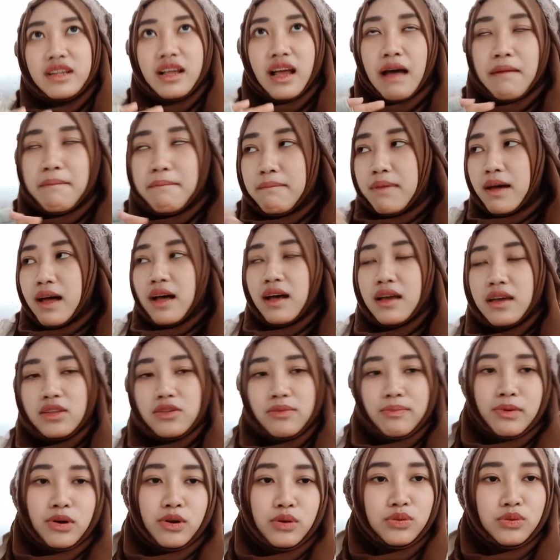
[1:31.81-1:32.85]
apa
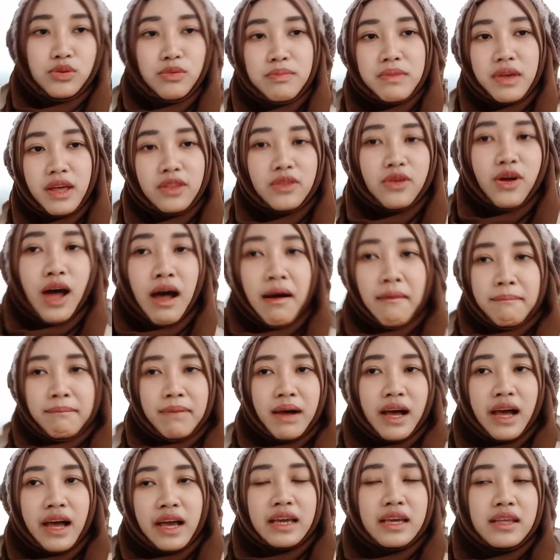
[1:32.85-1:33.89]
gitu penutupnya atau
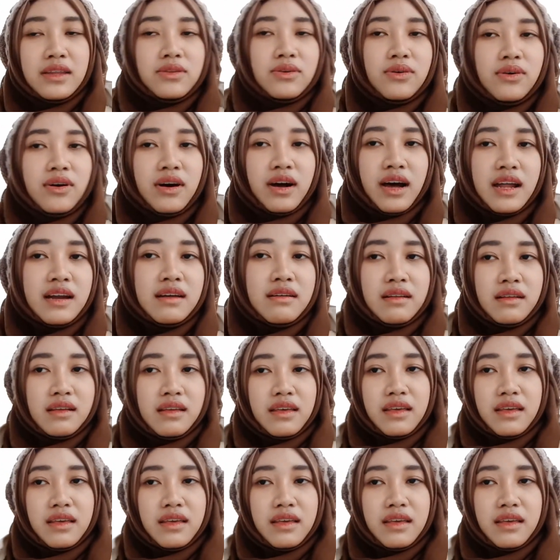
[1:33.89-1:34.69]
apa gitu kan